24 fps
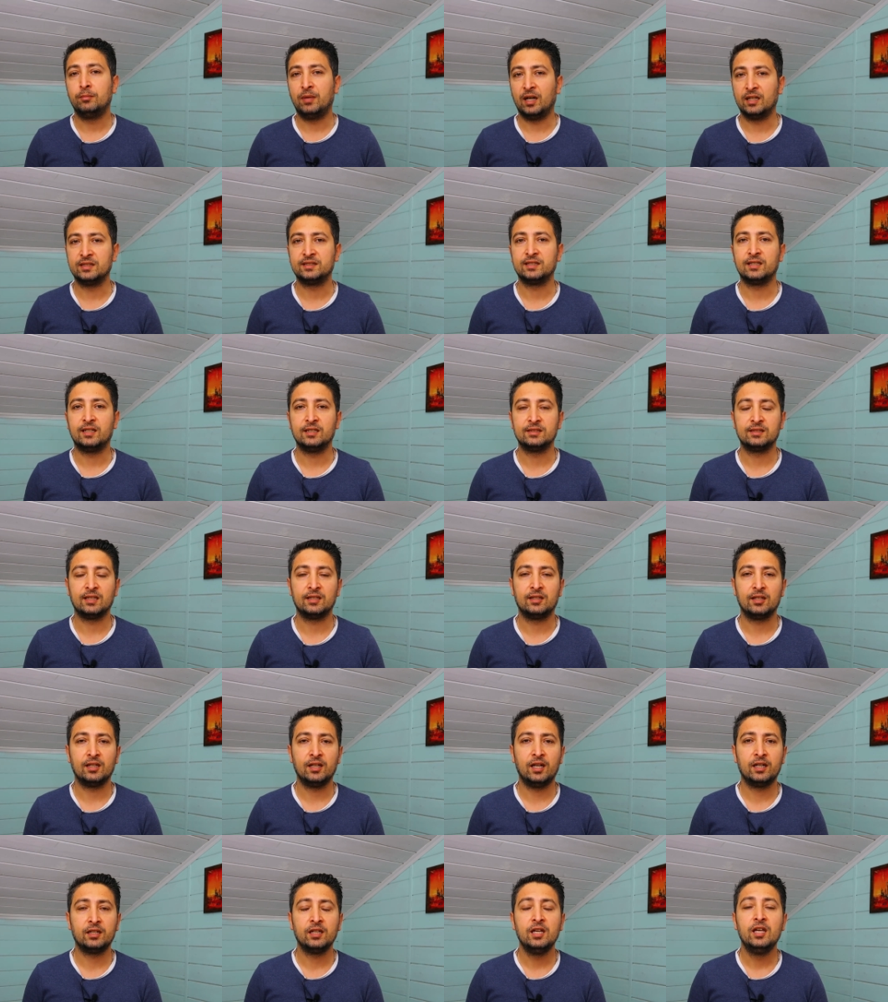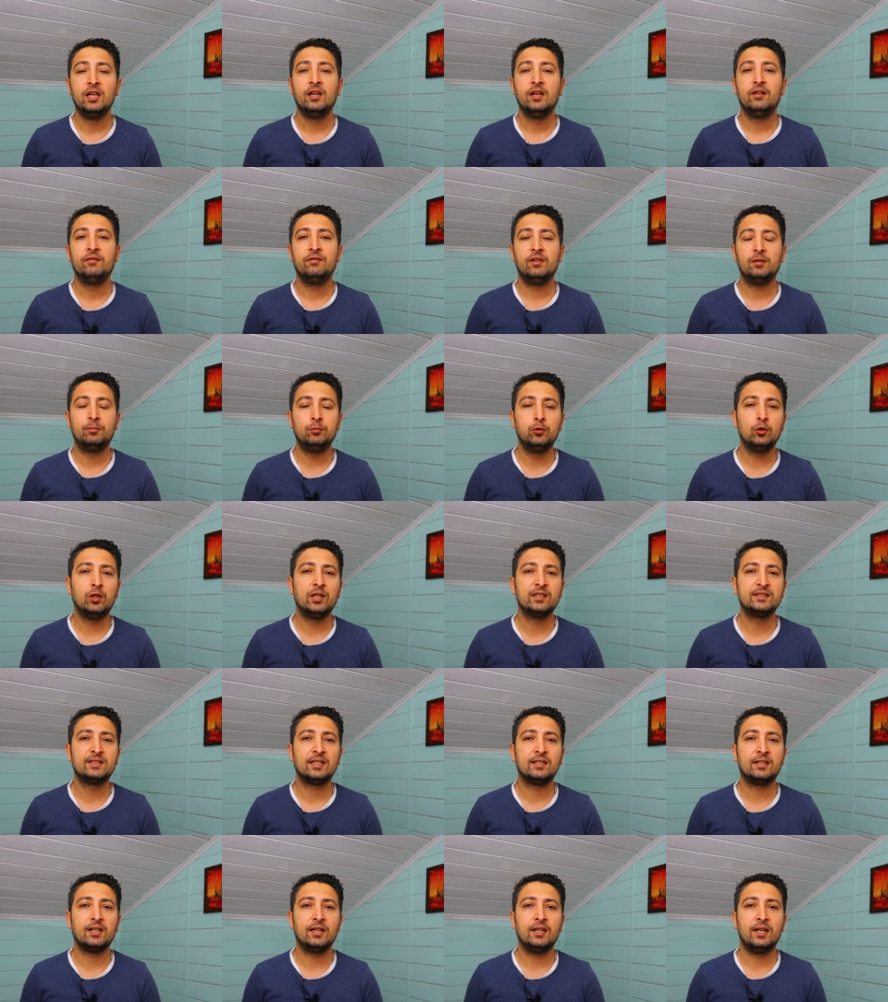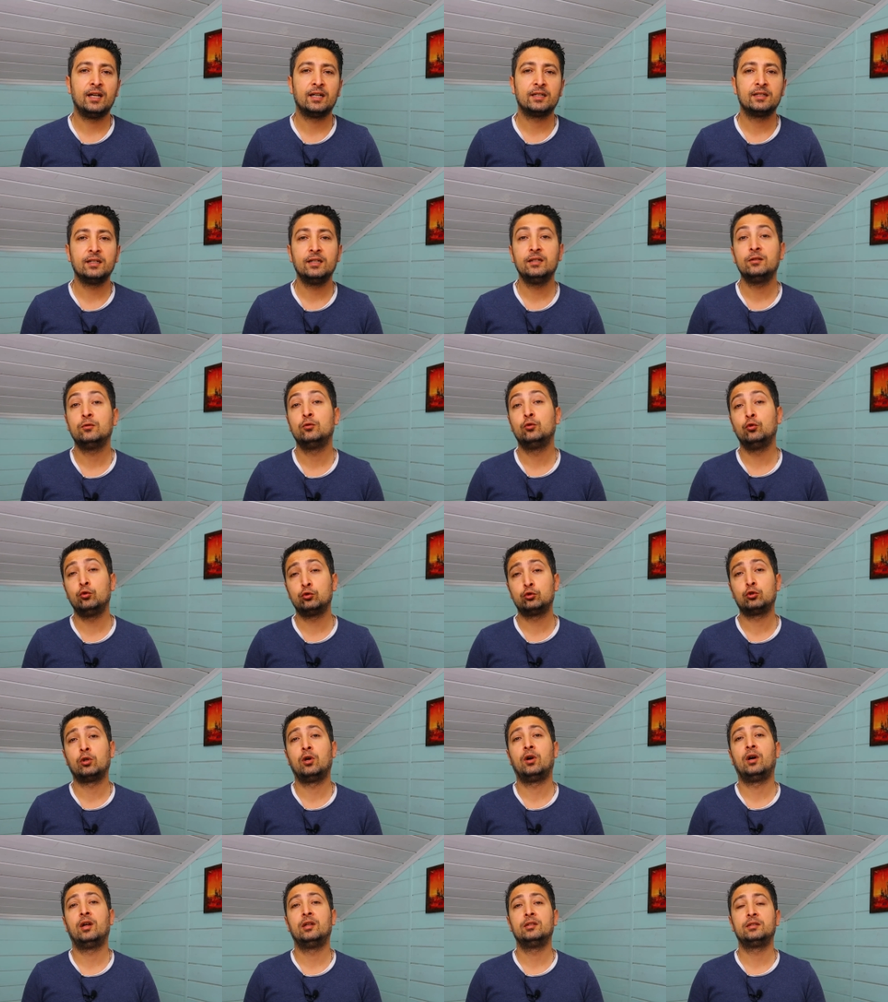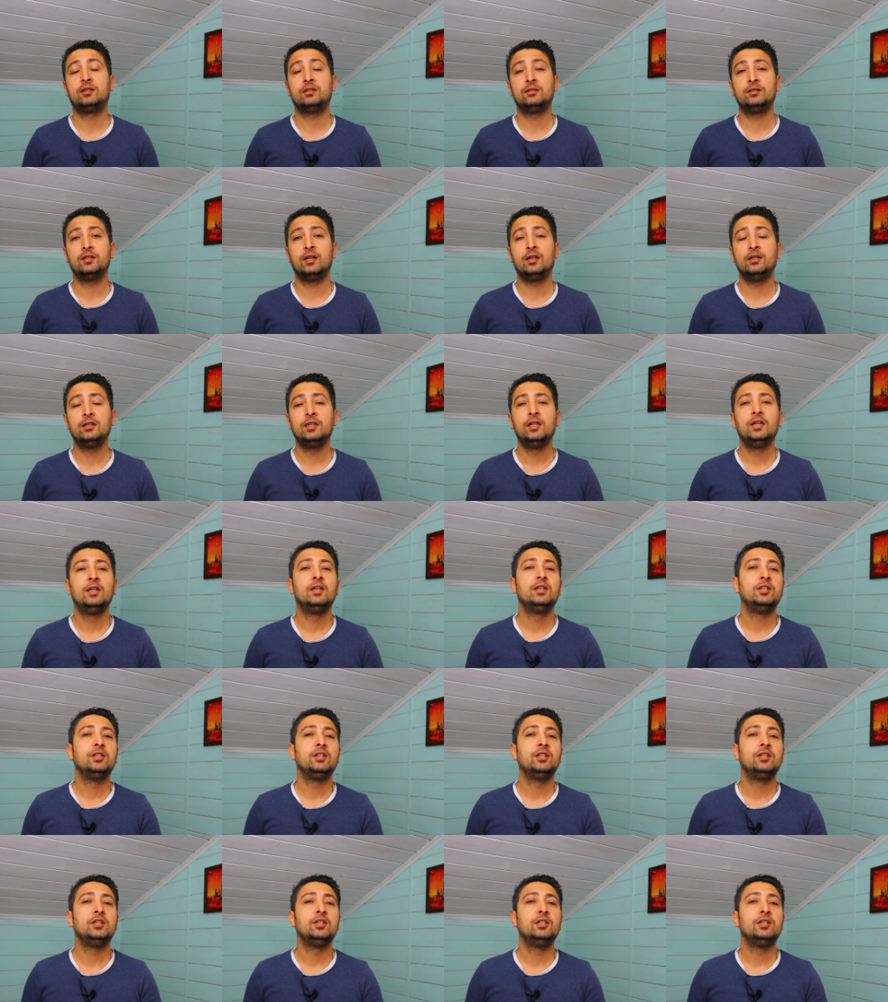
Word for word: bazı gazeteler ve bu gazetelerde Rus halkına